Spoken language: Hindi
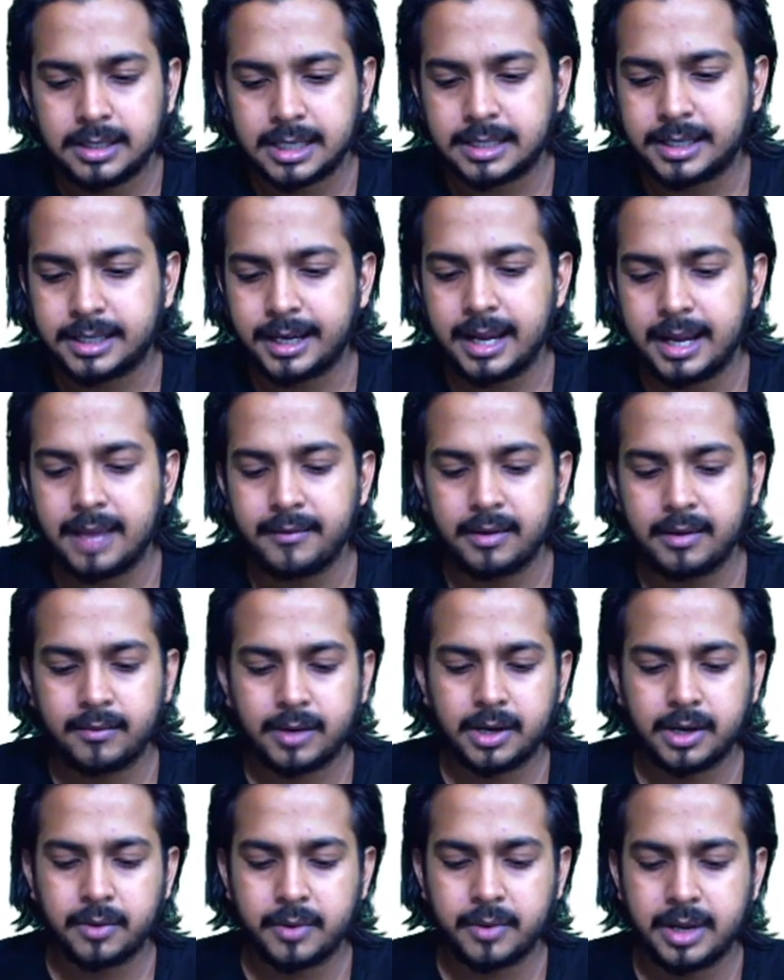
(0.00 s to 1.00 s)
जस्ट डे वी
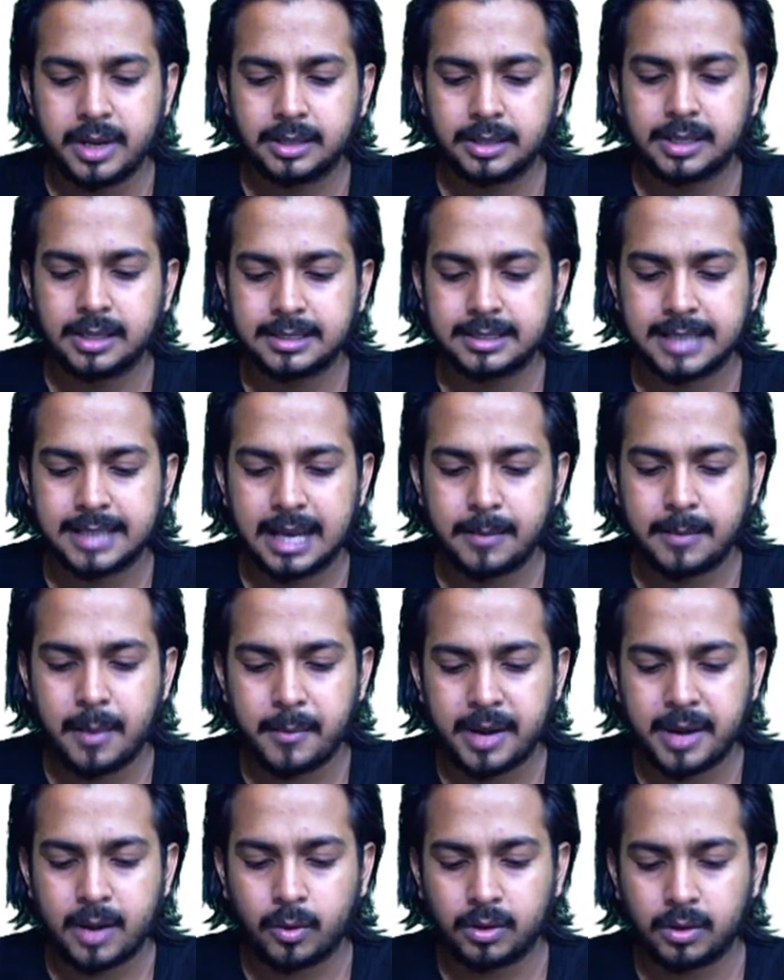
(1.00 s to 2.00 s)
वर डूइंग द सेल
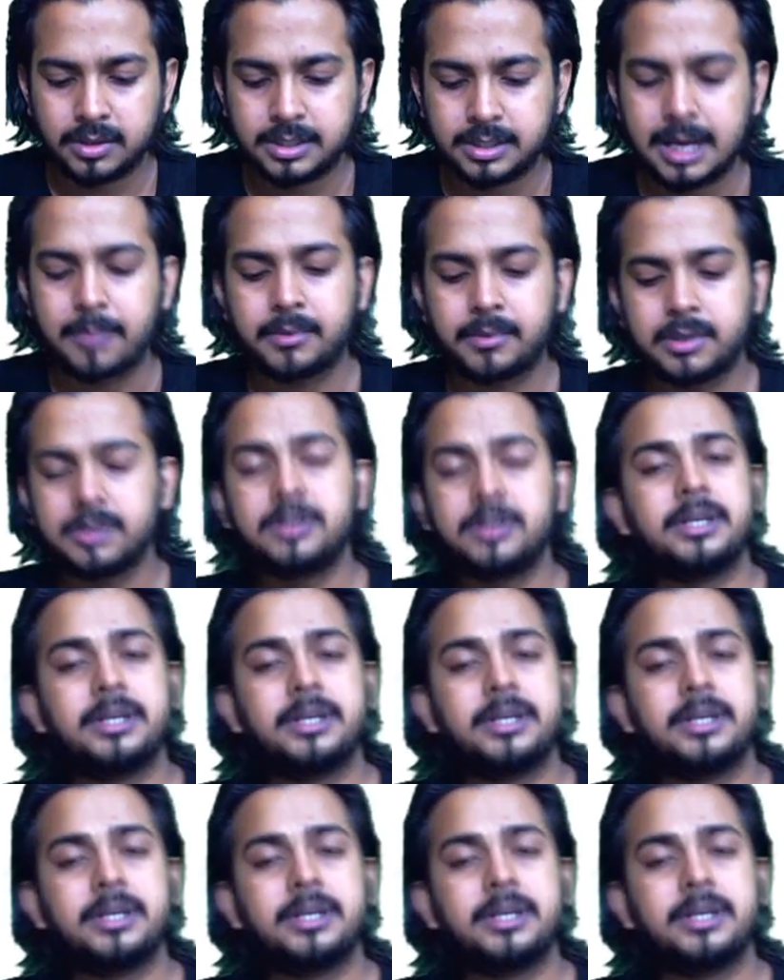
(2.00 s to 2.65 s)
मेम्ब्रेन कॉन्सेप्ट